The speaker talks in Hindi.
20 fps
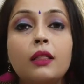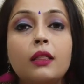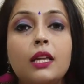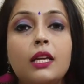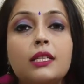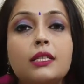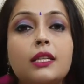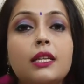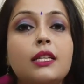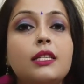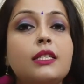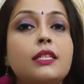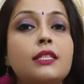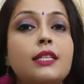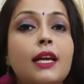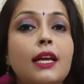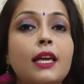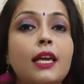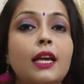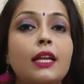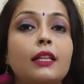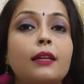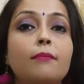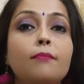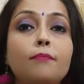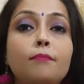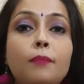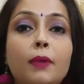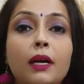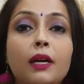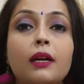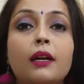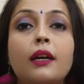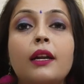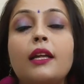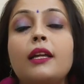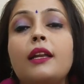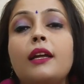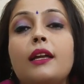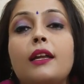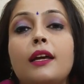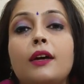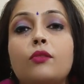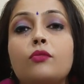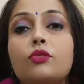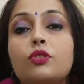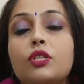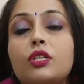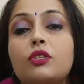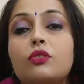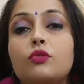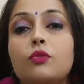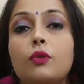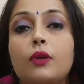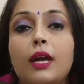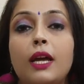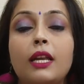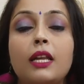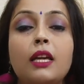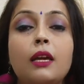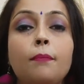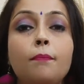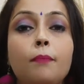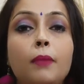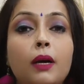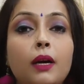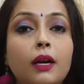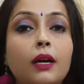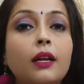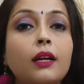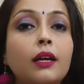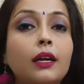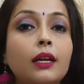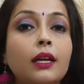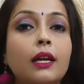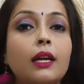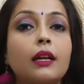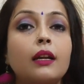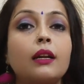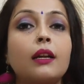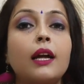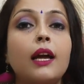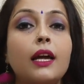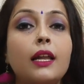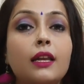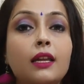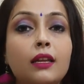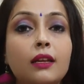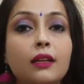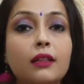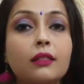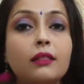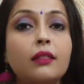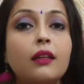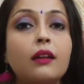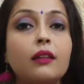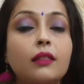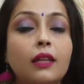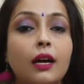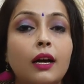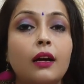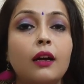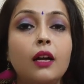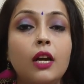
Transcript: तीसरी चीज है कि एकदम पकड़े रहना है उस चीज को यानी कि पकड़ करके रखना है निरंतरता